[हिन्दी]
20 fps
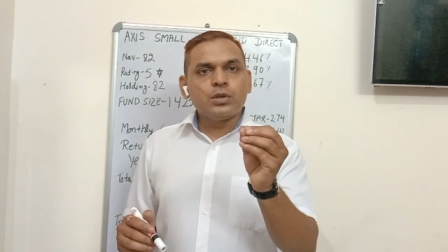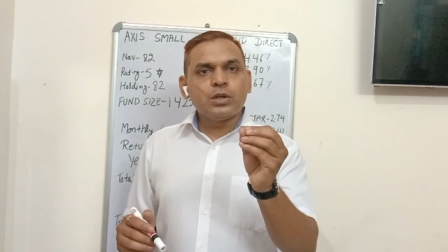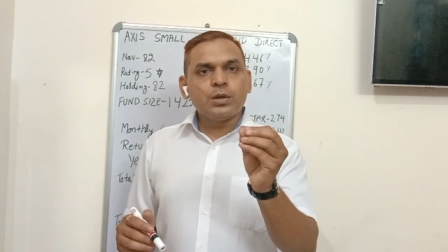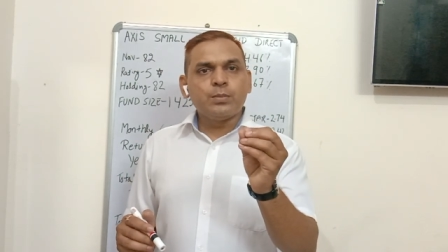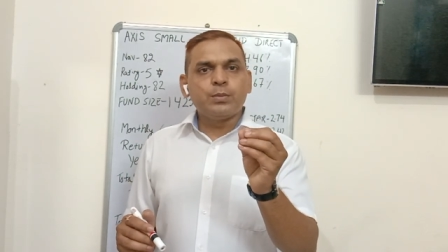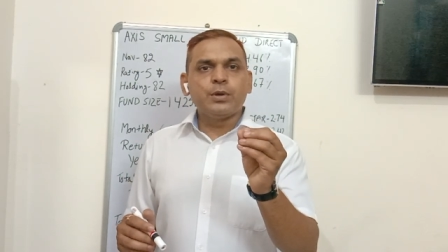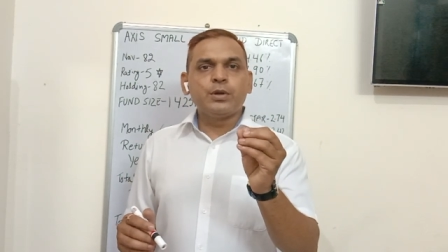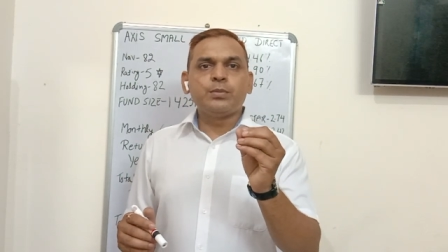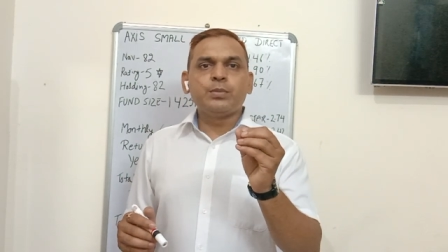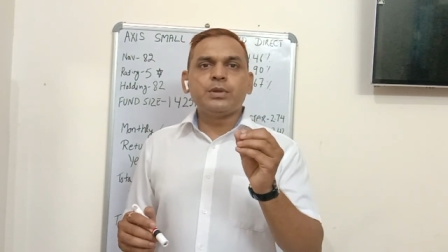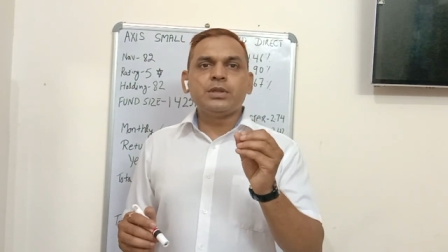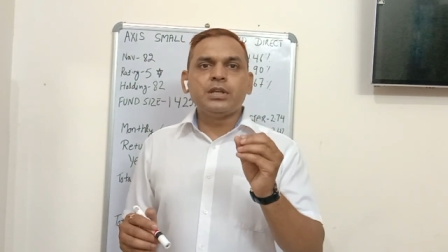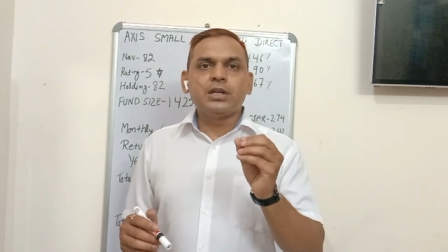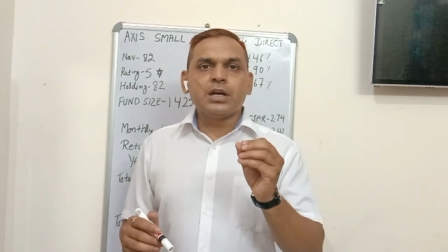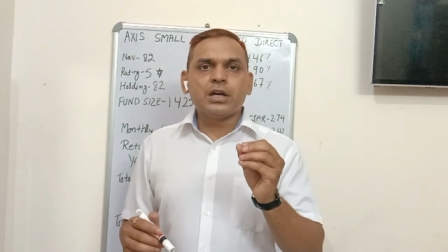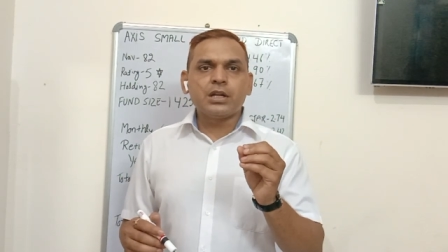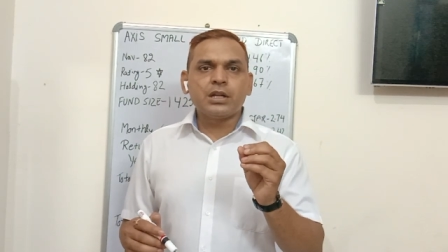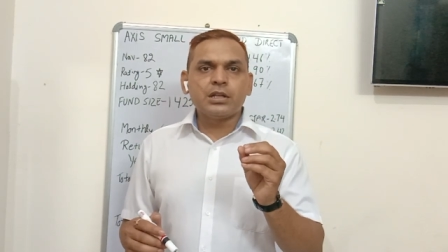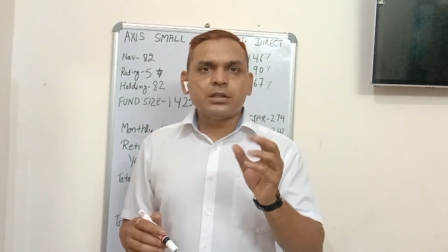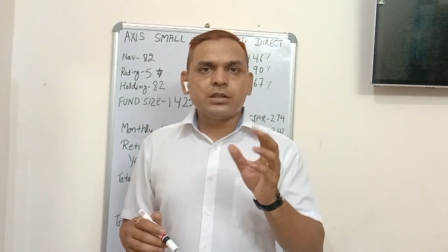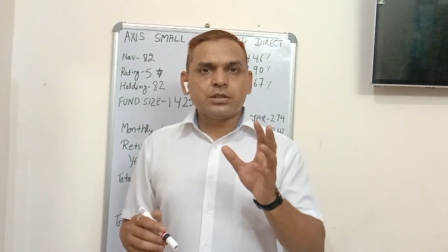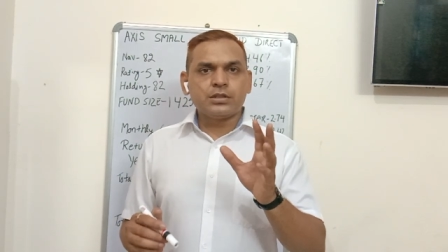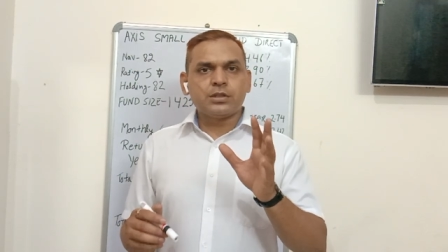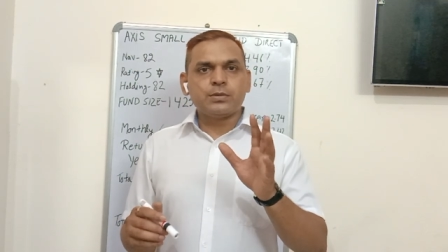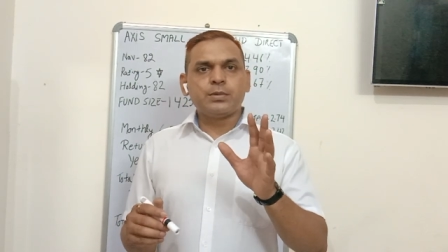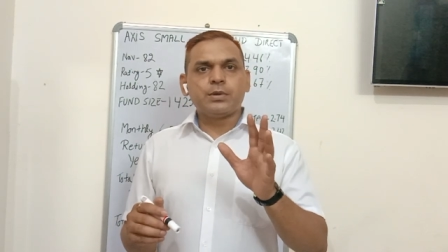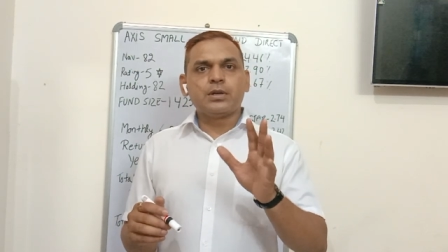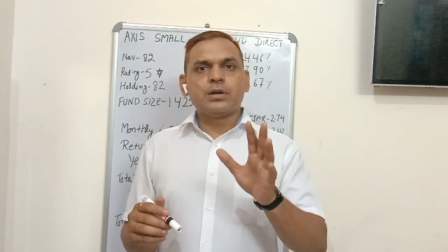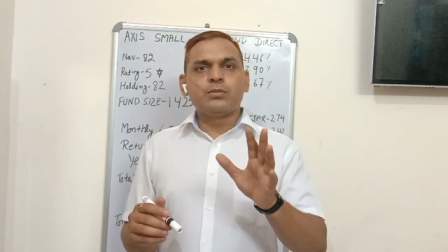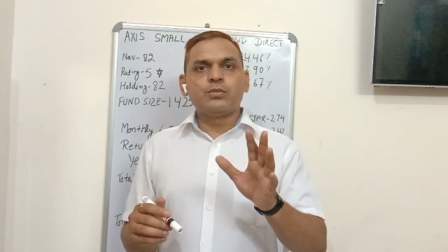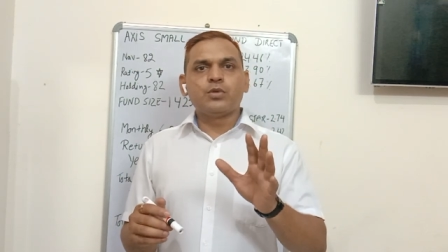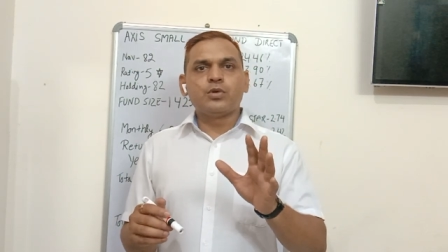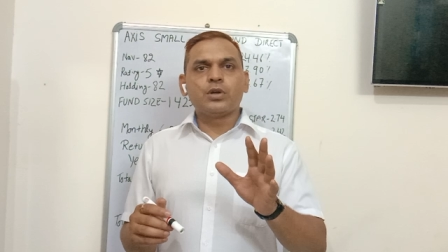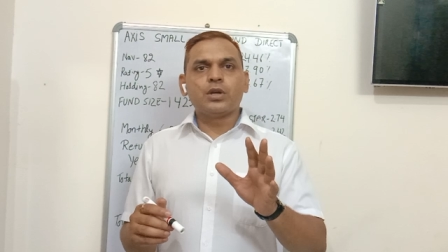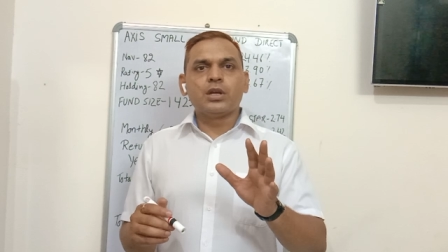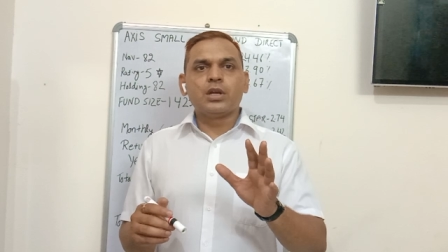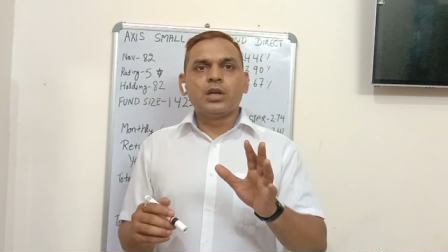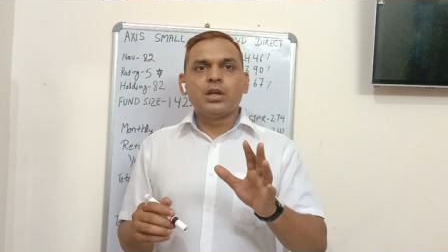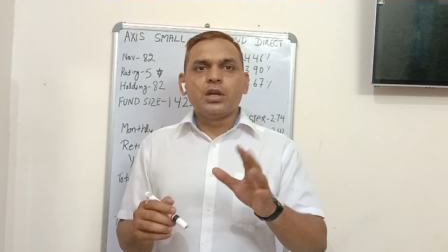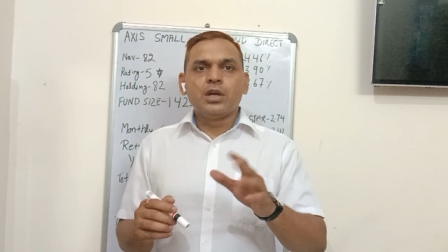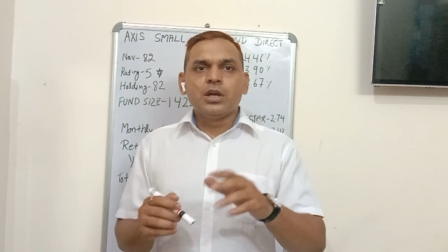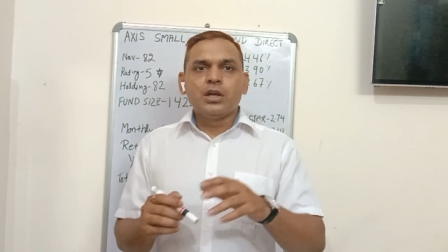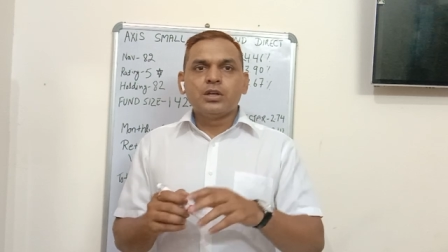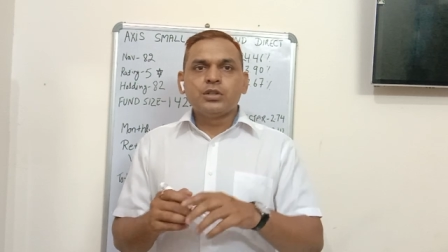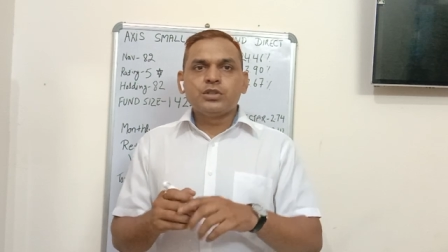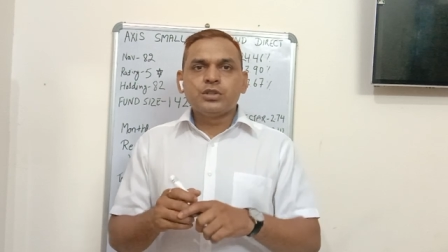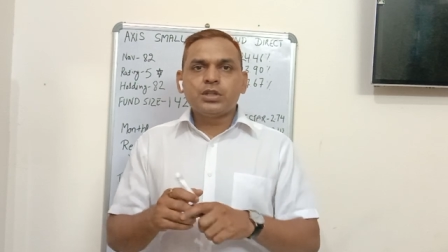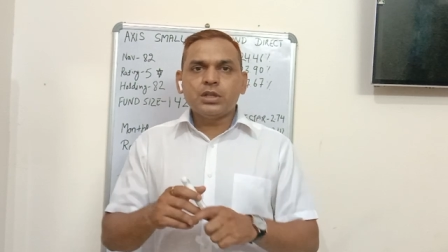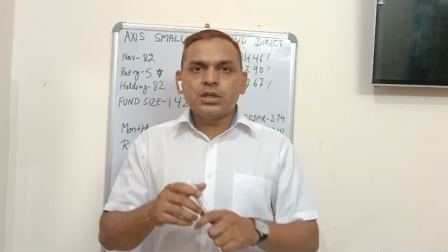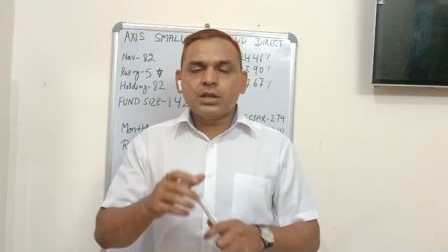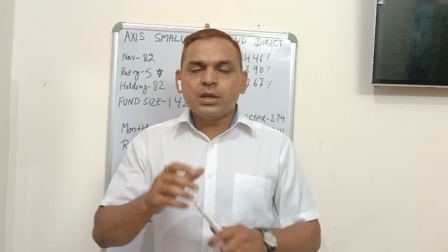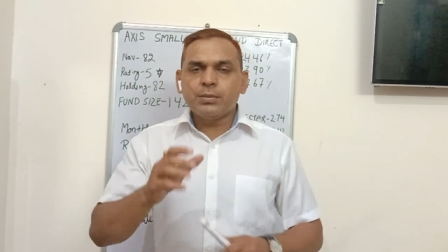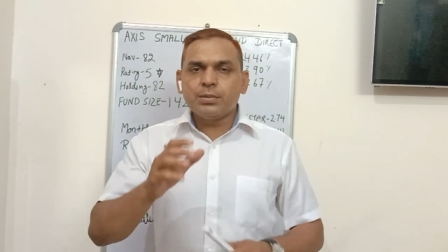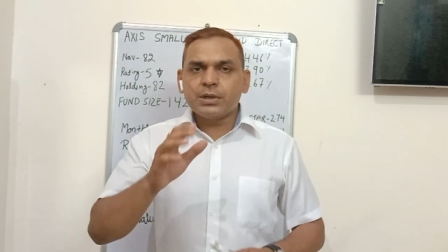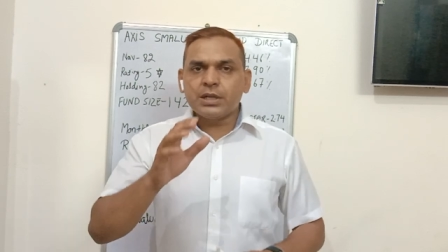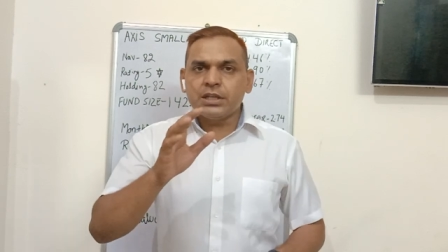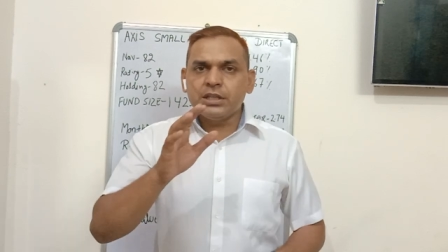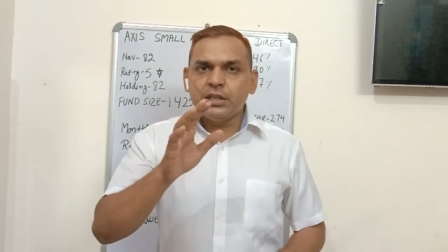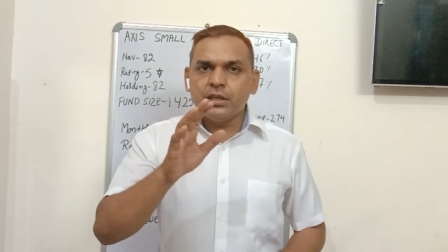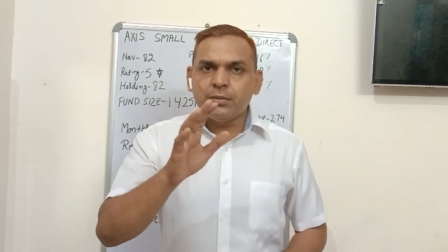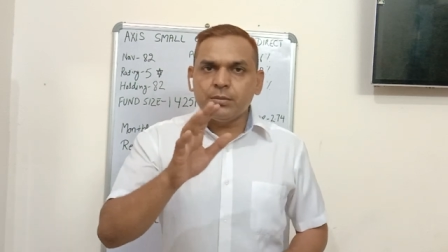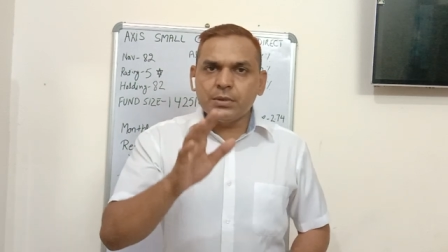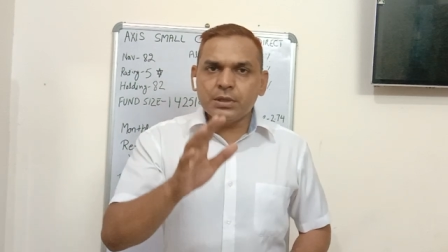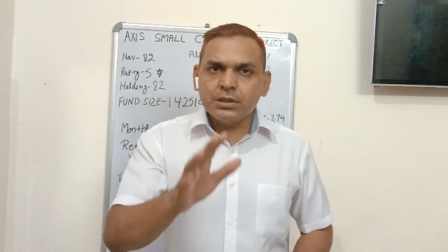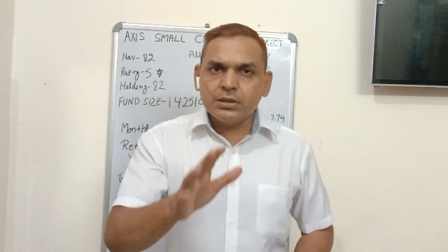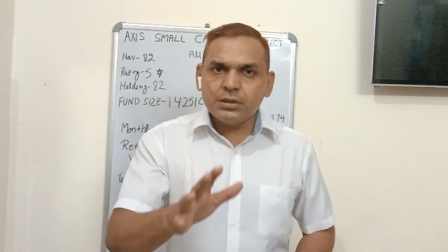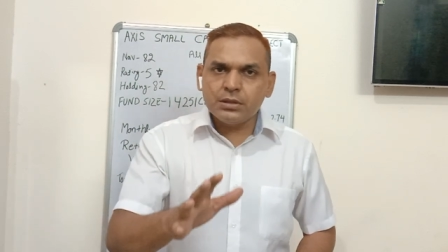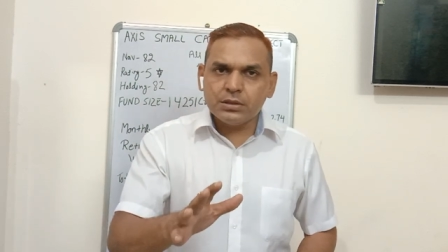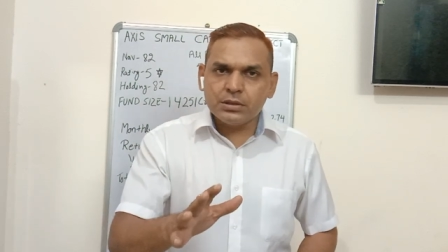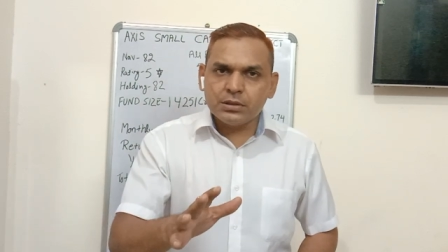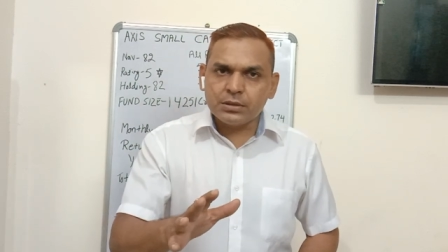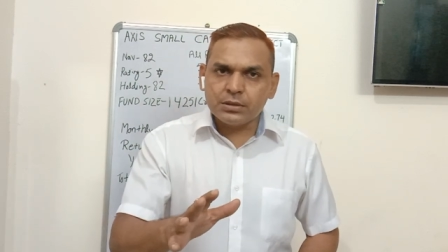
नब्बे रुपये दिखा रहा है दस रुपये कम हो गए सर घबराइए मत